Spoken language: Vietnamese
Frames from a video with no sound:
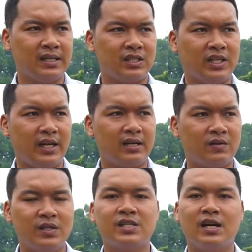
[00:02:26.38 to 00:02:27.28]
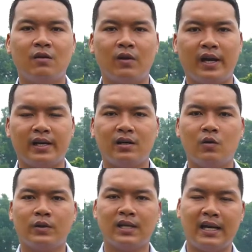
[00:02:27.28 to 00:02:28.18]
Nhân sẽ nói sơ về cái
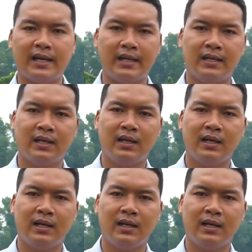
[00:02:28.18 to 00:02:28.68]
khu Vista Land này.